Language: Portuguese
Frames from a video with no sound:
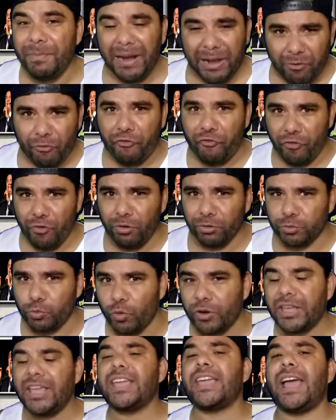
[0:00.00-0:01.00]
mas no
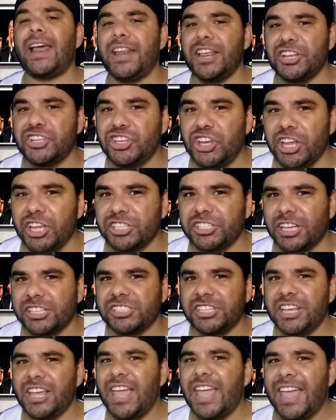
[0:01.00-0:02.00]
fundo, o que, que ele disse
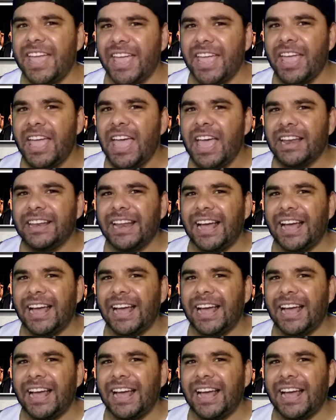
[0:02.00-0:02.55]
assim em,